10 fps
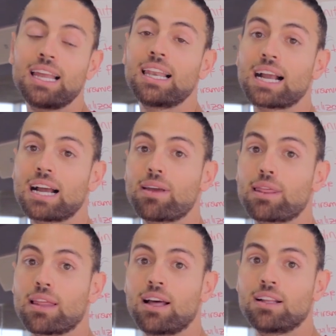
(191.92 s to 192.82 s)
en la
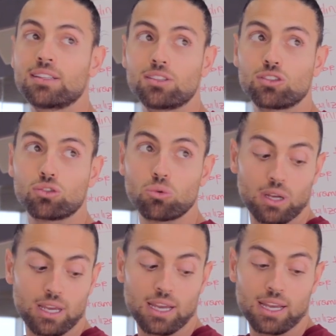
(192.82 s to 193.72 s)
cabeza,
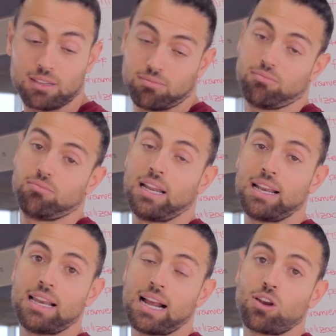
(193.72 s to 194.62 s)
eh,
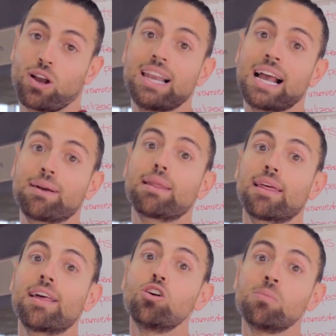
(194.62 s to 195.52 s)
en, lo que es la
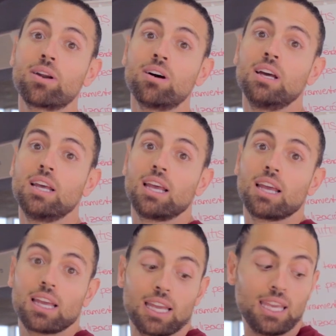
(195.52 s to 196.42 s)
cabeza del húmero
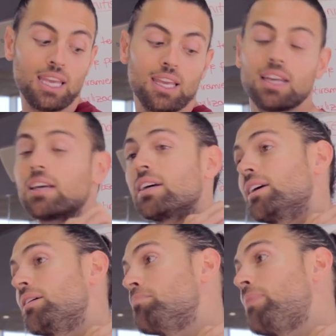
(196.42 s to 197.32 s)
y
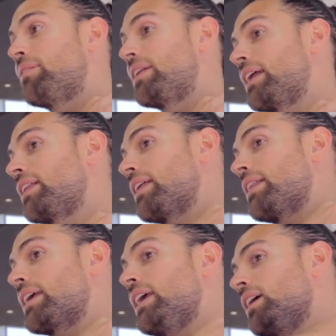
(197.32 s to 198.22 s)
va a venir
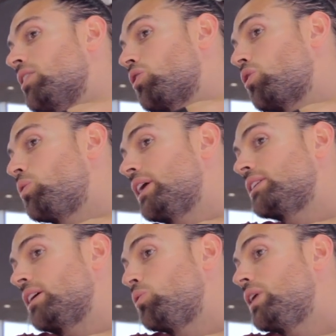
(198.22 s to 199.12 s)
desde aquí con
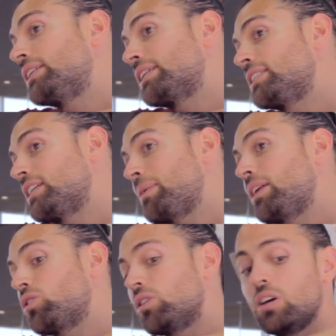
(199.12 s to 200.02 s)
un
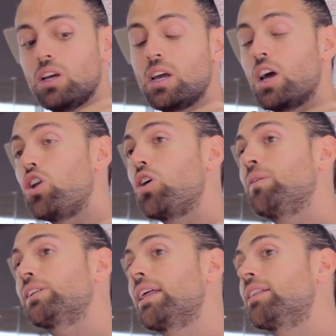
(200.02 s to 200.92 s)
ensanchamiento, lo
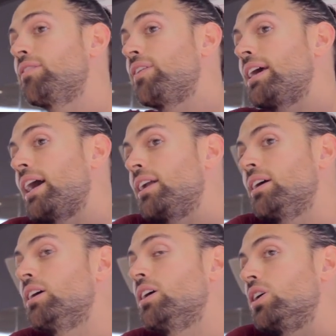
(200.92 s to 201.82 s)
vamos a
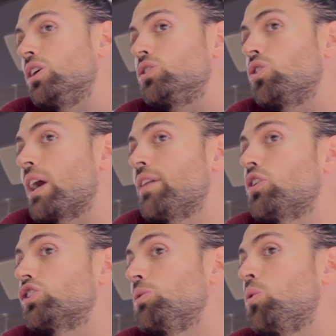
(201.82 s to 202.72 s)
identificar
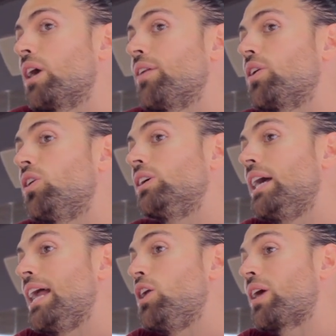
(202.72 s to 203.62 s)
tocándonos y buscándonos
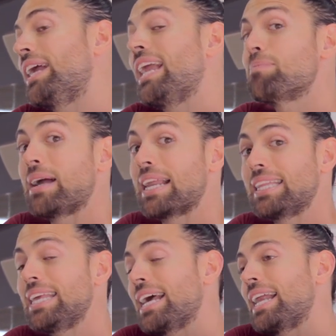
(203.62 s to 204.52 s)
lo que es la
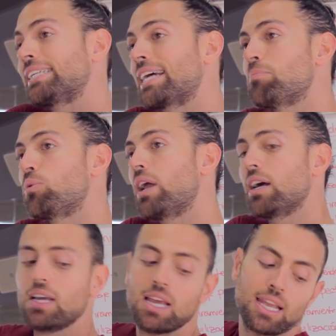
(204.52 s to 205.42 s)
paletilla, la
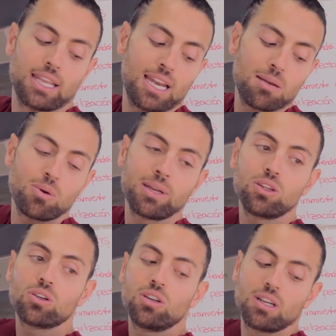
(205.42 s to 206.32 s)
escápula, y en el
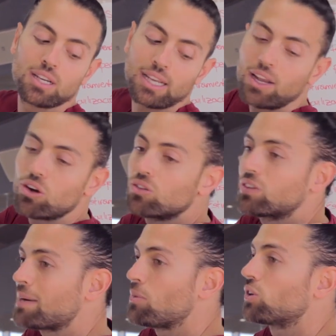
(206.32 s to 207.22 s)
momento que
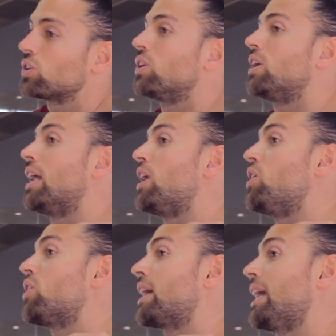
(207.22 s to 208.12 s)
encontramos
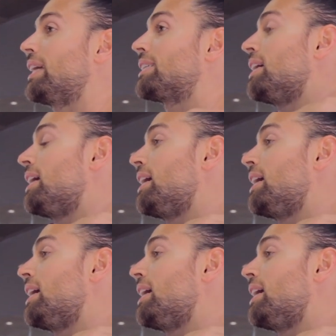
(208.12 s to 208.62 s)
lo que es